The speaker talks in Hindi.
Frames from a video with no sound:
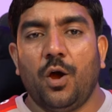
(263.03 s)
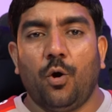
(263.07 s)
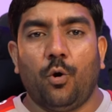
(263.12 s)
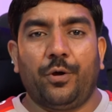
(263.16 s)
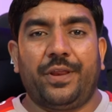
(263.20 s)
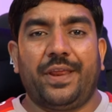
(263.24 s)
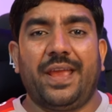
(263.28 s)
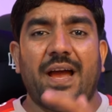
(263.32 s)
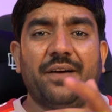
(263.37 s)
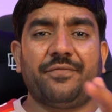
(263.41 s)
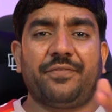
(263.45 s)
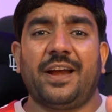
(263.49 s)
और
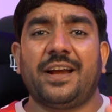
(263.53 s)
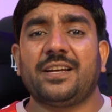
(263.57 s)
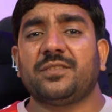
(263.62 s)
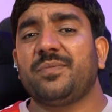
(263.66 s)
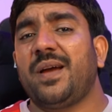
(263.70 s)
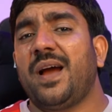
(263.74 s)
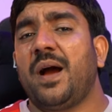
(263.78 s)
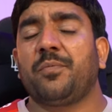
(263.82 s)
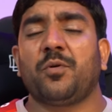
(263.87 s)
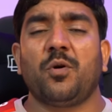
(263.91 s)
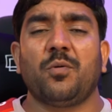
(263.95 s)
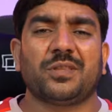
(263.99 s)
यहाँ फ्रेंड्स
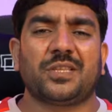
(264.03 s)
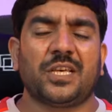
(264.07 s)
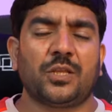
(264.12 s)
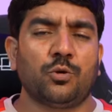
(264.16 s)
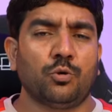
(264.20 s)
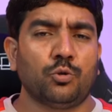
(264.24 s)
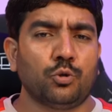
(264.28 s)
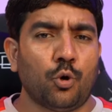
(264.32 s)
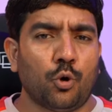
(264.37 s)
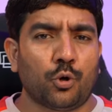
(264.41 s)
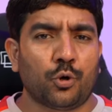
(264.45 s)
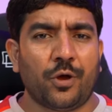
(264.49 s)
फ्रेंड्स मैं आपको बता
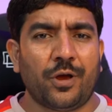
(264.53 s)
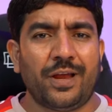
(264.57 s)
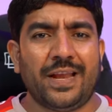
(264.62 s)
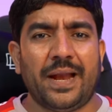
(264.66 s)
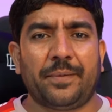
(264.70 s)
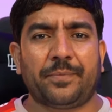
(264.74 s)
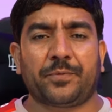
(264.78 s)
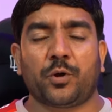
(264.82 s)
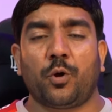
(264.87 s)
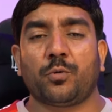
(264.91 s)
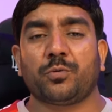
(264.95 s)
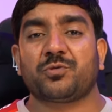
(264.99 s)
दूं दोनों ही
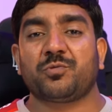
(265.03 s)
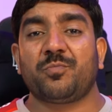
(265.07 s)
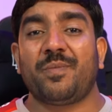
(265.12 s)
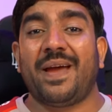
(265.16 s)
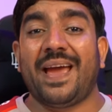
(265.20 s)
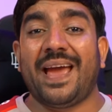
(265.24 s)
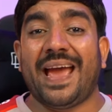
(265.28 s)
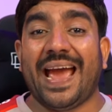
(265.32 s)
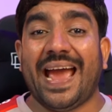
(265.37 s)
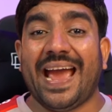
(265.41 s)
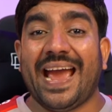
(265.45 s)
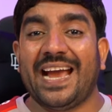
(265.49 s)
लैपटॉप्स में
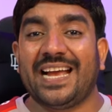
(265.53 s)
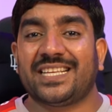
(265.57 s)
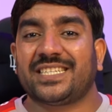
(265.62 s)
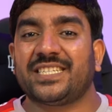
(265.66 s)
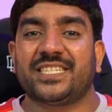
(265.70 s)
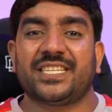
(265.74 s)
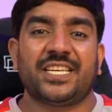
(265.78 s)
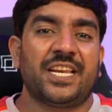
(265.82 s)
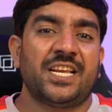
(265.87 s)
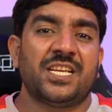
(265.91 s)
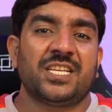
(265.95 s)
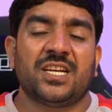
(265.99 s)
एच
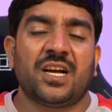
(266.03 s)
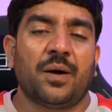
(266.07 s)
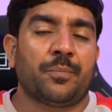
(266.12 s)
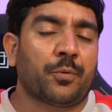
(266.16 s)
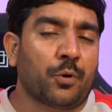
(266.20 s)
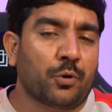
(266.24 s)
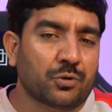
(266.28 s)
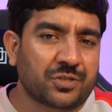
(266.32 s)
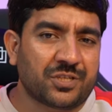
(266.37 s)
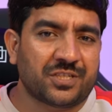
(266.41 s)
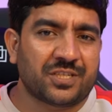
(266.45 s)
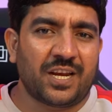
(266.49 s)
सीरीज का
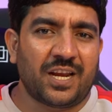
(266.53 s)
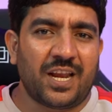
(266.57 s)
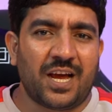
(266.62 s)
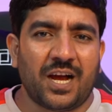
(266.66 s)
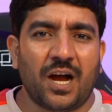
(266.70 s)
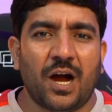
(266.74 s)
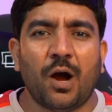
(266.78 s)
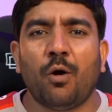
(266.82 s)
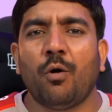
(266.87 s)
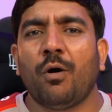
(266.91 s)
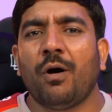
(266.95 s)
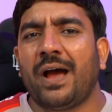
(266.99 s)
प्रोसेसर
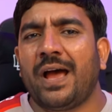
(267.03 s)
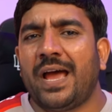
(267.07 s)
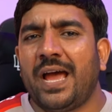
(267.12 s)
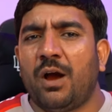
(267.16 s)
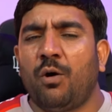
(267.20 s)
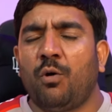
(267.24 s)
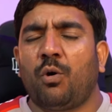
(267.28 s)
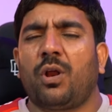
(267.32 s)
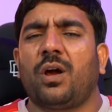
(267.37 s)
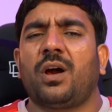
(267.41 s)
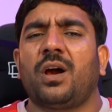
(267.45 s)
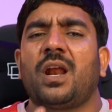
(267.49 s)
लगा हुआ है
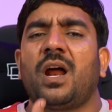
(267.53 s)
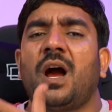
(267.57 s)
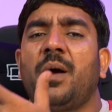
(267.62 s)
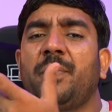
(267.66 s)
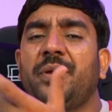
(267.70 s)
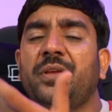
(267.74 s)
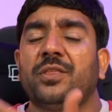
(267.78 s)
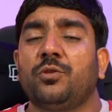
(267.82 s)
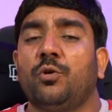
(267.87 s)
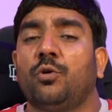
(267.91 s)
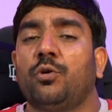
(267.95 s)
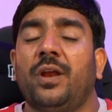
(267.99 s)
और अगर आप
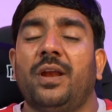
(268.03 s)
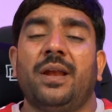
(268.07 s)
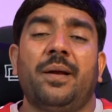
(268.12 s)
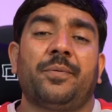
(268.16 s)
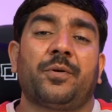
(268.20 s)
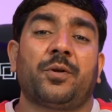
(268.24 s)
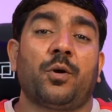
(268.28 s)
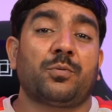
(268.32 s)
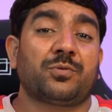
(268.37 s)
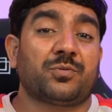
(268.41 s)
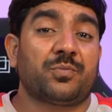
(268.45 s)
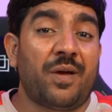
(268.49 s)
इन दोनों
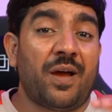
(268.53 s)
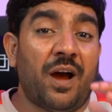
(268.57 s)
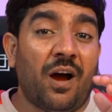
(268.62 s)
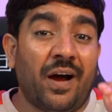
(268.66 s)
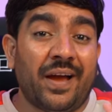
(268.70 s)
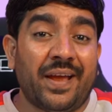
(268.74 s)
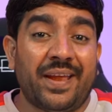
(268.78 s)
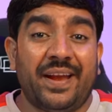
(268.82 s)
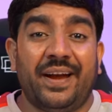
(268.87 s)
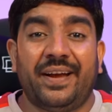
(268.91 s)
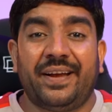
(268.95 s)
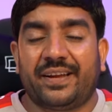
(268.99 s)
लैपटॉप्स में
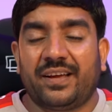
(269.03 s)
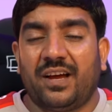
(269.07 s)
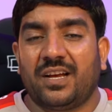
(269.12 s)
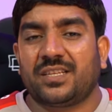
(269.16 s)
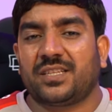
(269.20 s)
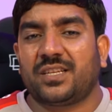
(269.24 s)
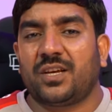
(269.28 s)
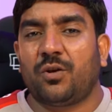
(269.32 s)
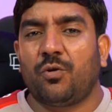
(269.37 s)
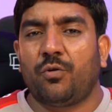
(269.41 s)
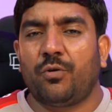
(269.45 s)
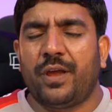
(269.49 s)
हाई एंड
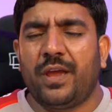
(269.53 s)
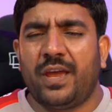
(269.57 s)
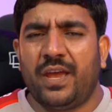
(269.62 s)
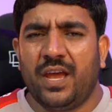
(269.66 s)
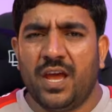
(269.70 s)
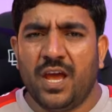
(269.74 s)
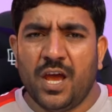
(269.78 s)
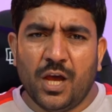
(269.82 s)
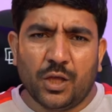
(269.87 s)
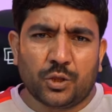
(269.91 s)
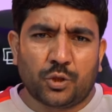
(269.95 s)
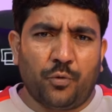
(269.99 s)
टास्क करोगे
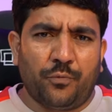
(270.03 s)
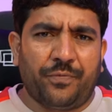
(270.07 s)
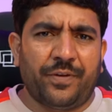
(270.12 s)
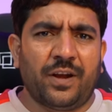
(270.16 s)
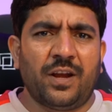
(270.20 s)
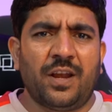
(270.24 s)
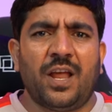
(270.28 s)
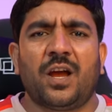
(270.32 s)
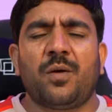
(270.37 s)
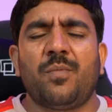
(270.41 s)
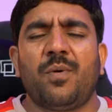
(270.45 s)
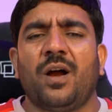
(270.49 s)
तो फिर
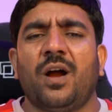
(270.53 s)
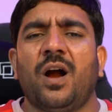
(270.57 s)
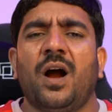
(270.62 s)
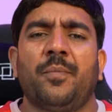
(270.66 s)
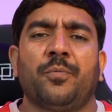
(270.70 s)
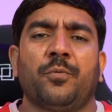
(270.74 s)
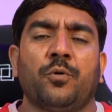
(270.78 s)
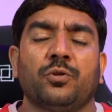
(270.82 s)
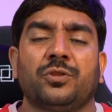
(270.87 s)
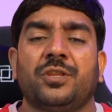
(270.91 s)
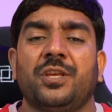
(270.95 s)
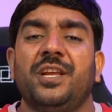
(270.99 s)
लगभग
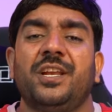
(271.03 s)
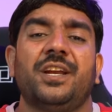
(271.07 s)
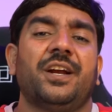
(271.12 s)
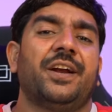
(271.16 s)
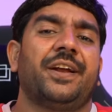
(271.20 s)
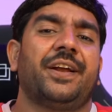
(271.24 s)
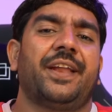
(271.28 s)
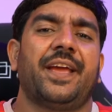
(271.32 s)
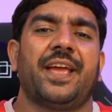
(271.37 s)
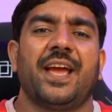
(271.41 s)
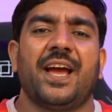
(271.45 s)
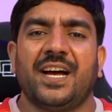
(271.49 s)
आपको तीन
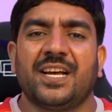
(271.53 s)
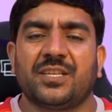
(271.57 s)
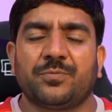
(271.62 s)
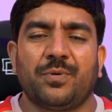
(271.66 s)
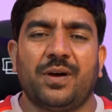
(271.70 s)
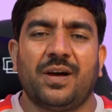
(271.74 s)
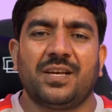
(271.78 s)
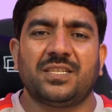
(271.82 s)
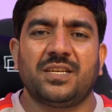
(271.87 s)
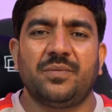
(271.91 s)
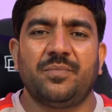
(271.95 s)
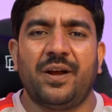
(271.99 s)
घंटे के
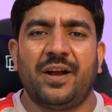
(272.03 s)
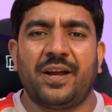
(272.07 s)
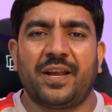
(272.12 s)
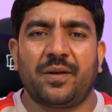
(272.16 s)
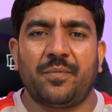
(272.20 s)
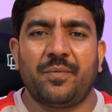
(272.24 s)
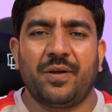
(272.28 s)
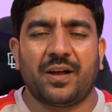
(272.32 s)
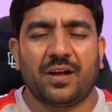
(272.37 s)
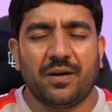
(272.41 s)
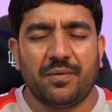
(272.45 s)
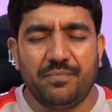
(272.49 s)
आसपास ही बैटरी
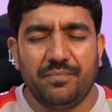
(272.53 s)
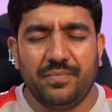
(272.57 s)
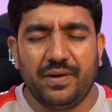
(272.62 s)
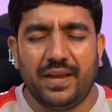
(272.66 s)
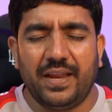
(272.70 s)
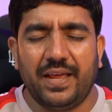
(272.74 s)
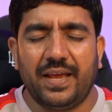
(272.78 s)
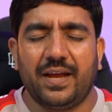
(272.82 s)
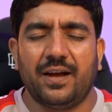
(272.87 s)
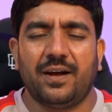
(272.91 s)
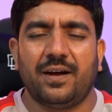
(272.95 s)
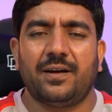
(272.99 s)
बैकअप
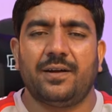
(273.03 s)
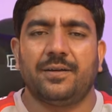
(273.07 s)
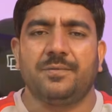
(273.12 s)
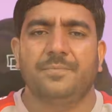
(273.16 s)
मिलेगा